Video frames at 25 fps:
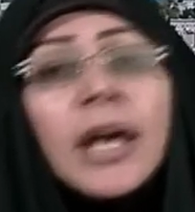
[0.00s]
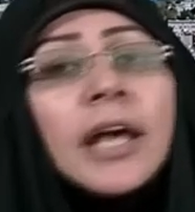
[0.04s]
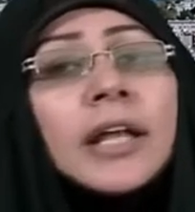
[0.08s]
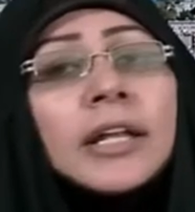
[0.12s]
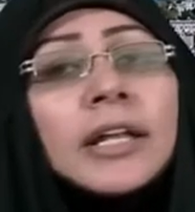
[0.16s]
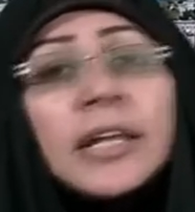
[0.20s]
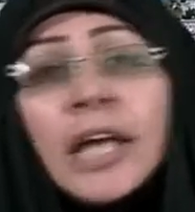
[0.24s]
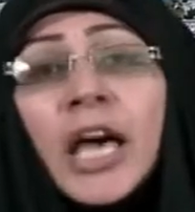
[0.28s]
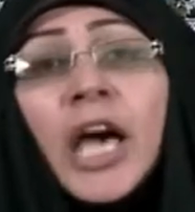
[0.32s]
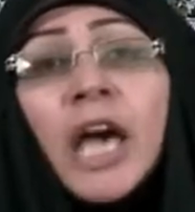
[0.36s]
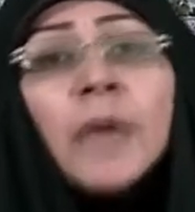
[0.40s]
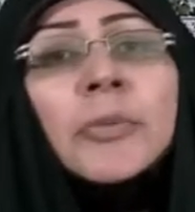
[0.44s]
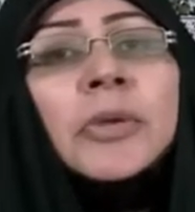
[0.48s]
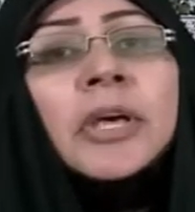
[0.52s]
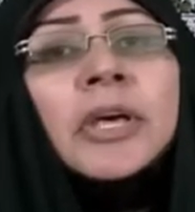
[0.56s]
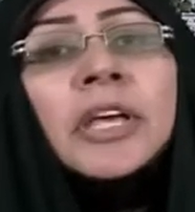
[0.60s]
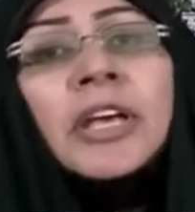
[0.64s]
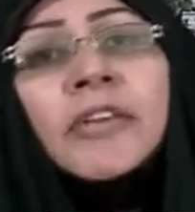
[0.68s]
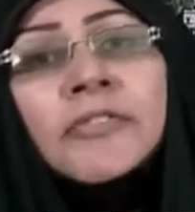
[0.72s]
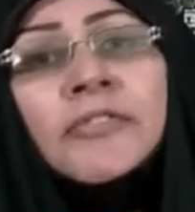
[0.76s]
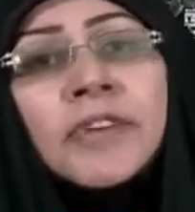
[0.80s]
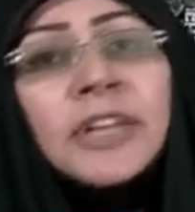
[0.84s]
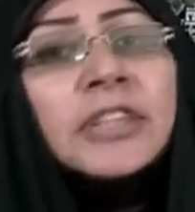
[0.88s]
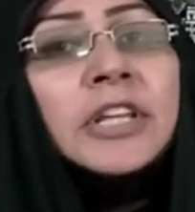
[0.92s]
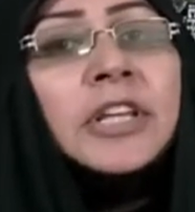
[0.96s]
نعم هي
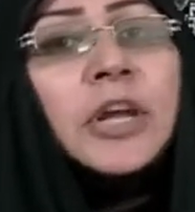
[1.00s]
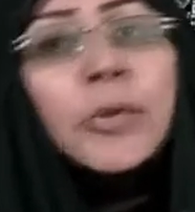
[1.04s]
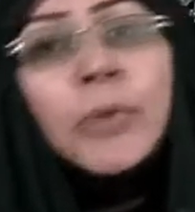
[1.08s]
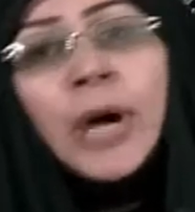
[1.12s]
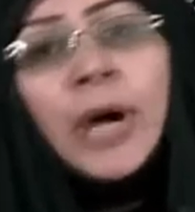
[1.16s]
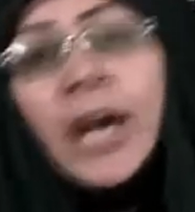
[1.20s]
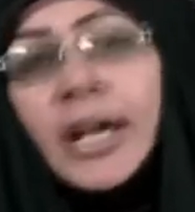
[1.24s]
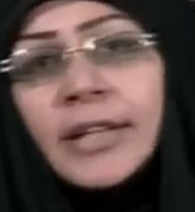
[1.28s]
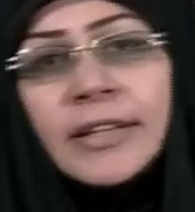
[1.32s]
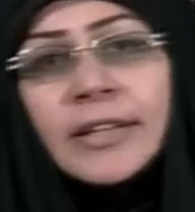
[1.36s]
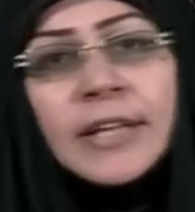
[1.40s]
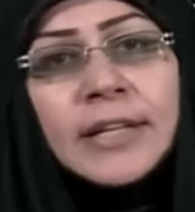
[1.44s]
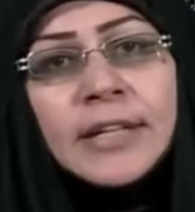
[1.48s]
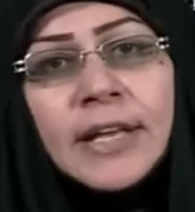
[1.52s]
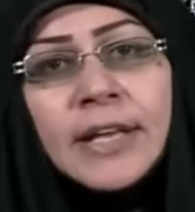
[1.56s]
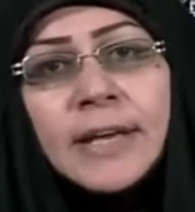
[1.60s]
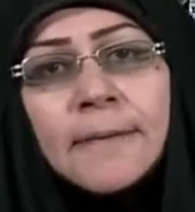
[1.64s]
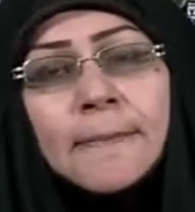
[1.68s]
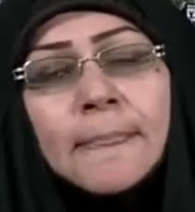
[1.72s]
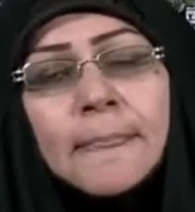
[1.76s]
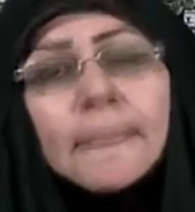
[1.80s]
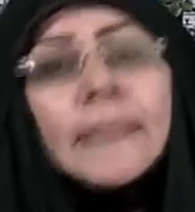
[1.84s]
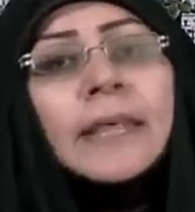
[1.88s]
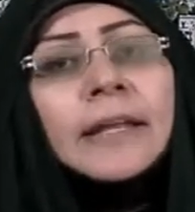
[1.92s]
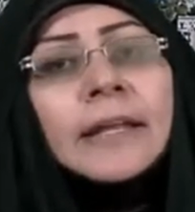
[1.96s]
فترة محددة
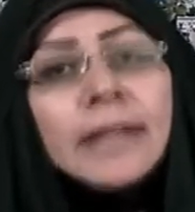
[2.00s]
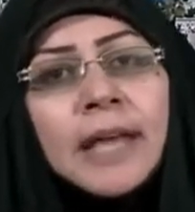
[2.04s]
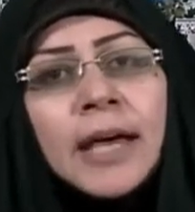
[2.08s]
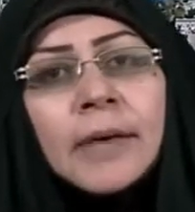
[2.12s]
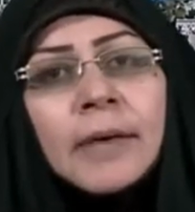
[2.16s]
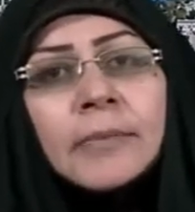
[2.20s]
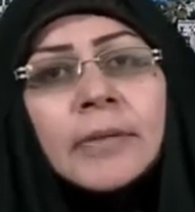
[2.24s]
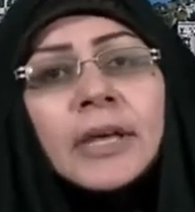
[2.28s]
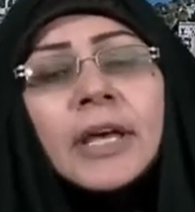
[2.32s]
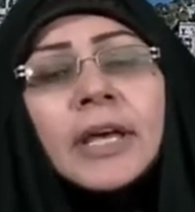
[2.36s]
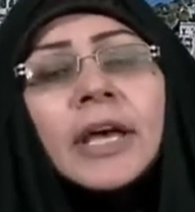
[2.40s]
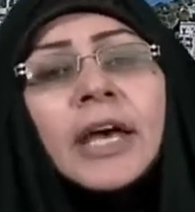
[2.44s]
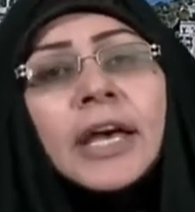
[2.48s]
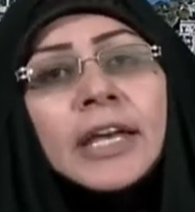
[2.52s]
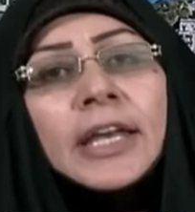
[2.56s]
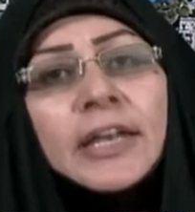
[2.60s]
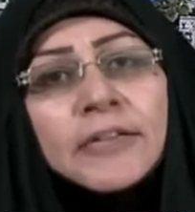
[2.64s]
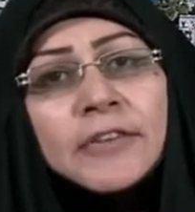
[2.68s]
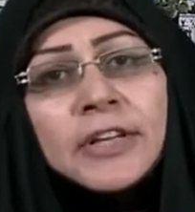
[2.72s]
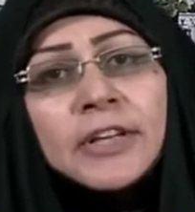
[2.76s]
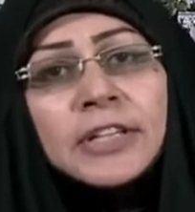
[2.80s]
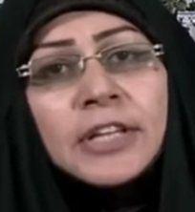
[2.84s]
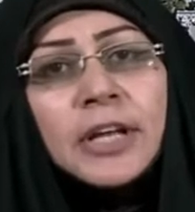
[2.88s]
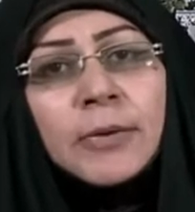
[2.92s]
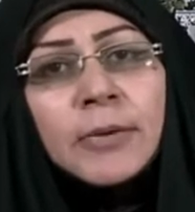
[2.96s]
نعم هي
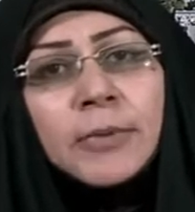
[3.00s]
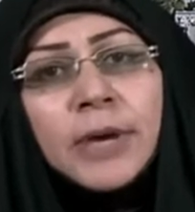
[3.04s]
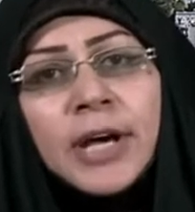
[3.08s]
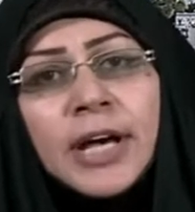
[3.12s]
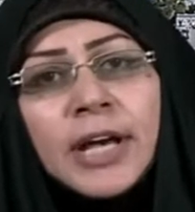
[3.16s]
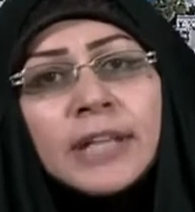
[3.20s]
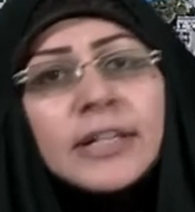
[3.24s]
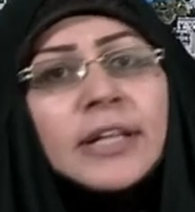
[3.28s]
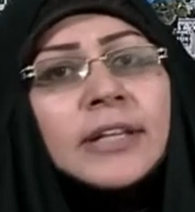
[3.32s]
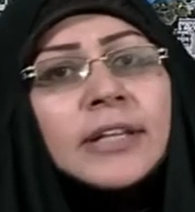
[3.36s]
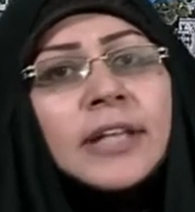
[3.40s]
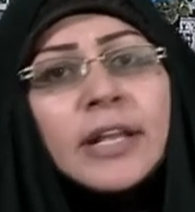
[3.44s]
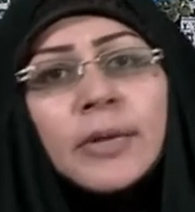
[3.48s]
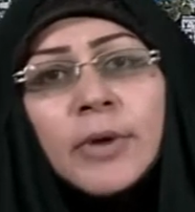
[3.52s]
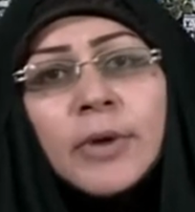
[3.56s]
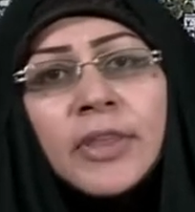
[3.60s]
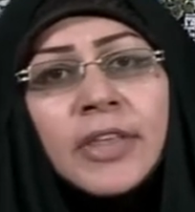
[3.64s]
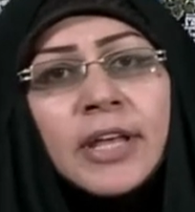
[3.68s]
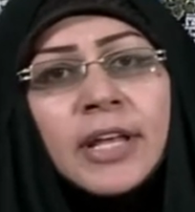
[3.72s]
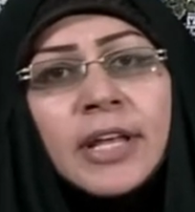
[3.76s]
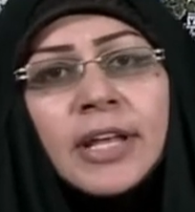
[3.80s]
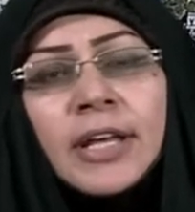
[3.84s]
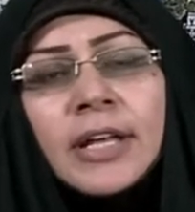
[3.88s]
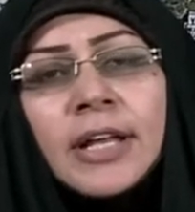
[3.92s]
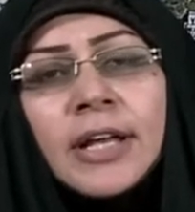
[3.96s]
فترة محددة
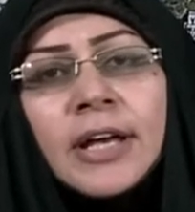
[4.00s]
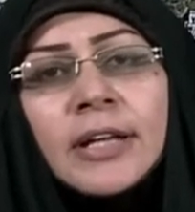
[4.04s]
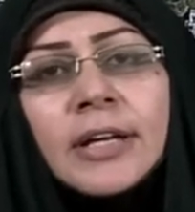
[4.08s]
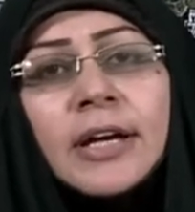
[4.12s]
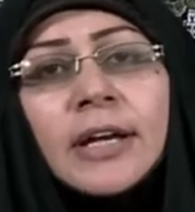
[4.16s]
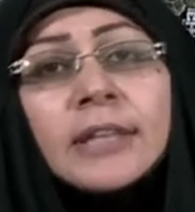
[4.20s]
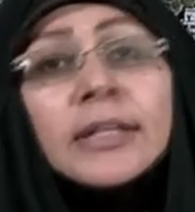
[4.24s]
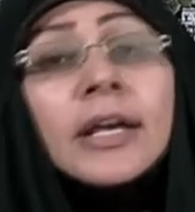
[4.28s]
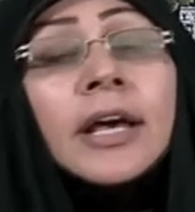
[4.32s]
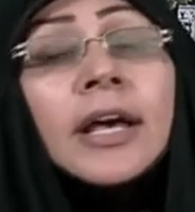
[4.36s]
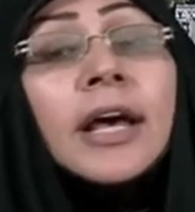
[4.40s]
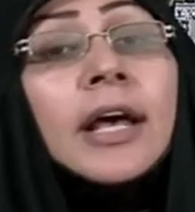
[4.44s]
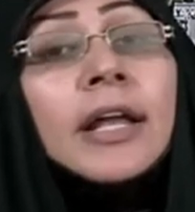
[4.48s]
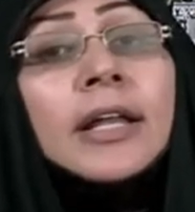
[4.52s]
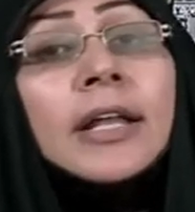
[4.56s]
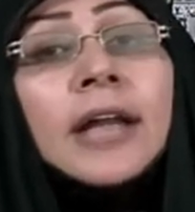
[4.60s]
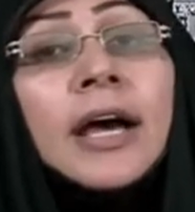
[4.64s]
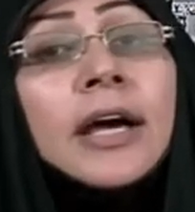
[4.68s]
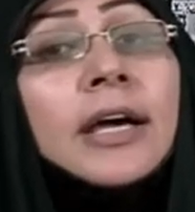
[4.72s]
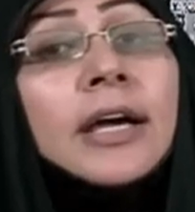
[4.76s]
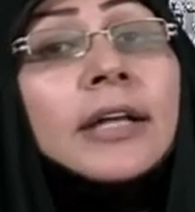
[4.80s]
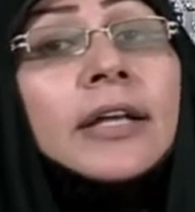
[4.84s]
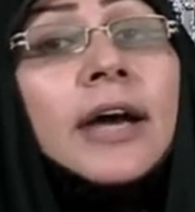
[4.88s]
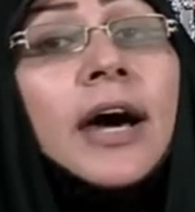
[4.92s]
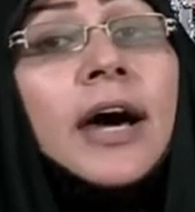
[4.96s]
لوضع الإعلانات
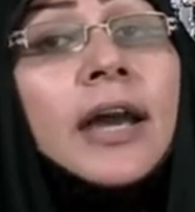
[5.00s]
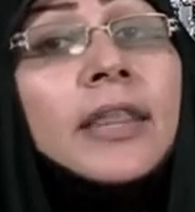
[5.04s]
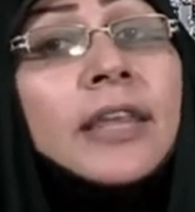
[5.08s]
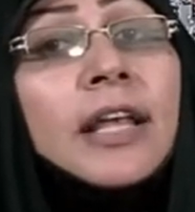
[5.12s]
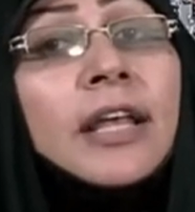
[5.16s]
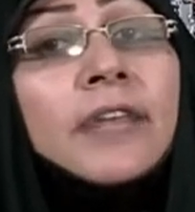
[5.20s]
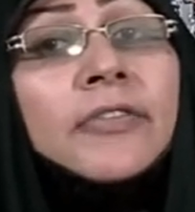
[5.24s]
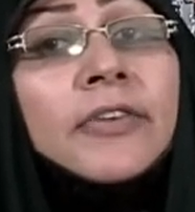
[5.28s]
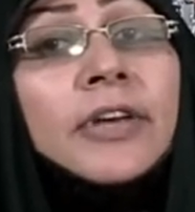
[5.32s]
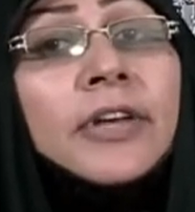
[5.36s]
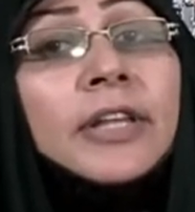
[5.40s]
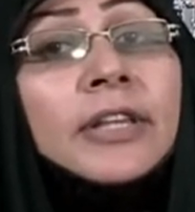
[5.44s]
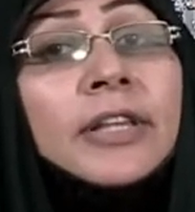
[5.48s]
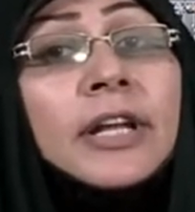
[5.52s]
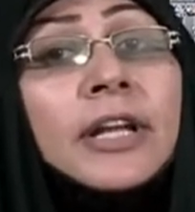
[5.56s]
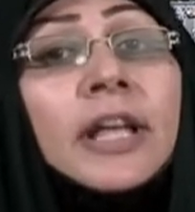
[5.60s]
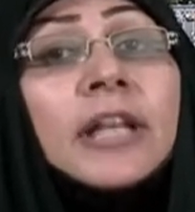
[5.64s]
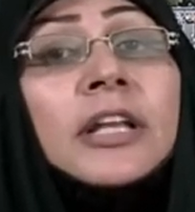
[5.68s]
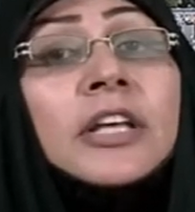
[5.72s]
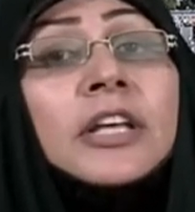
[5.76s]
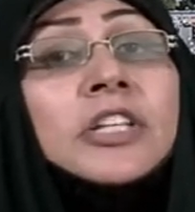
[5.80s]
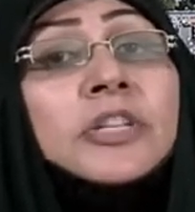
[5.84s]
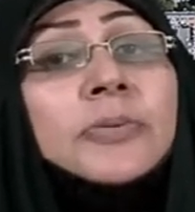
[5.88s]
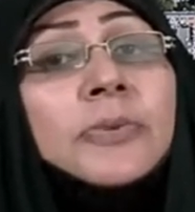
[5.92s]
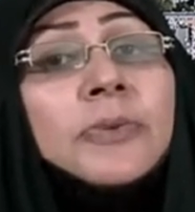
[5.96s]
لكن هذه الفترة
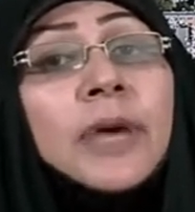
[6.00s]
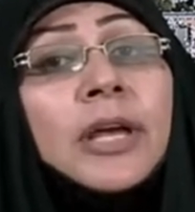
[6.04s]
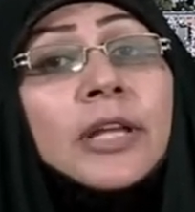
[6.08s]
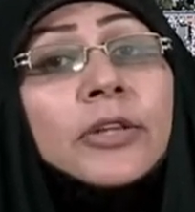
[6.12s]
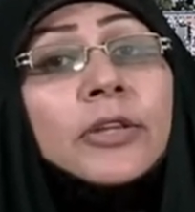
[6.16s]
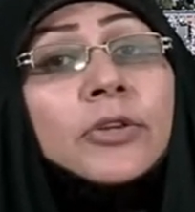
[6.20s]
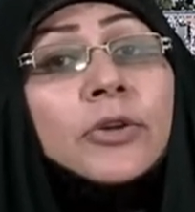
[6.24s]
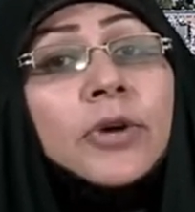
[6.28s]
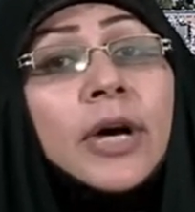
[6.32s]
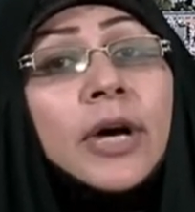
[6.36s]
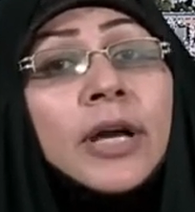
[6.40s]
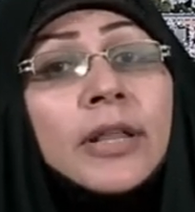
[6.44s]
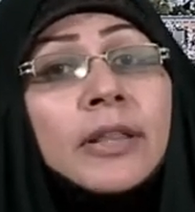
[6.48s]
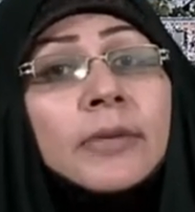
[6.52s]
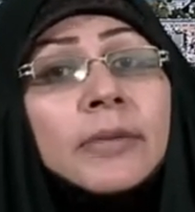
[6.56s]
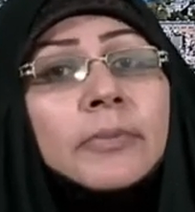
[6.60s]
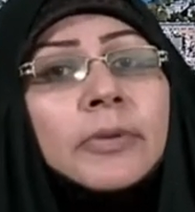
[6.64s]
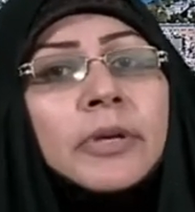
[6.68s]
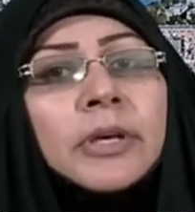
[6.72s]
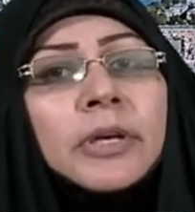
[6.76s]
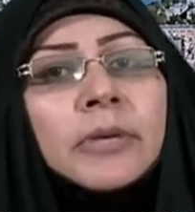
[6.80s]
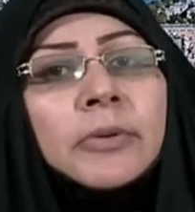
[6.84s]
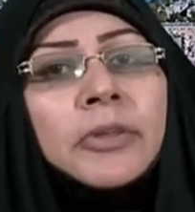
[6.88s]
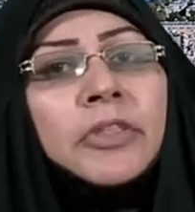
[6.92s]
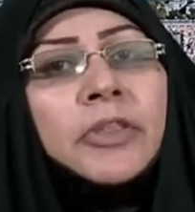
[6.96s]
يجب أن تعد
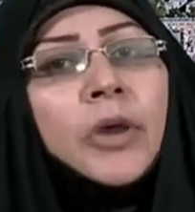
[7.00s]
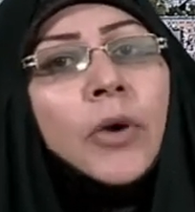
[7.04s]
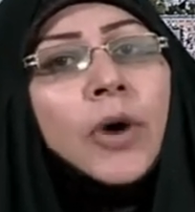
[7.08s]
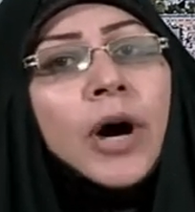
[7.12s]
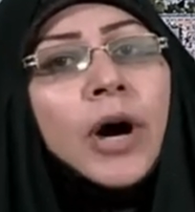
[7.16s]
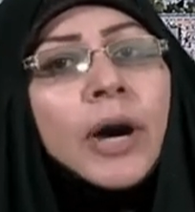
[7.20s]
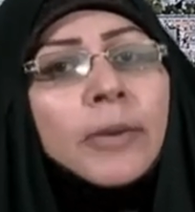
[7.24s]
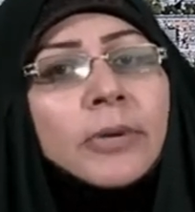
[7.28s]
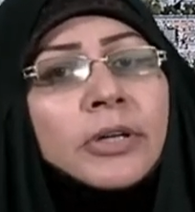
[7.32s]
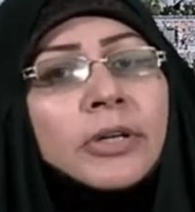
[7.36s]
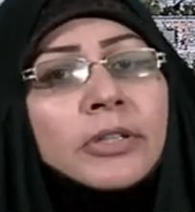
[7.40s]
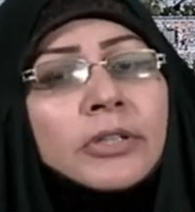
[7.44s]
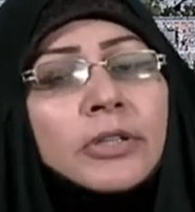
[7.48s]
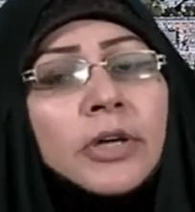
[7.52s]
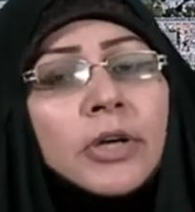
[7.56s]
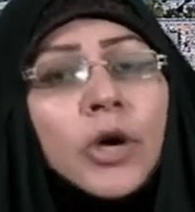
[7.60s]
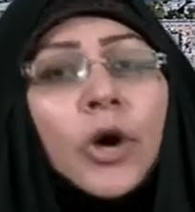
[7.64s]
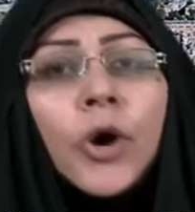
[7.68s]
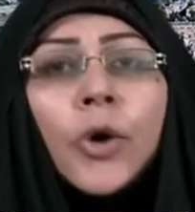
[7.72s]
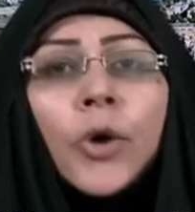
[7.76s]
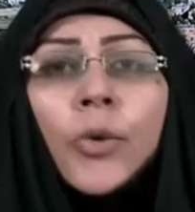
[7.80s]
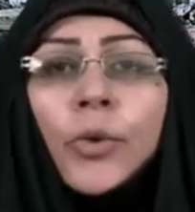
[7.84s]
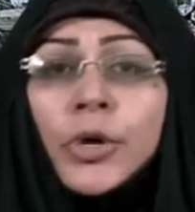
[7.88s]
بضوابط آه.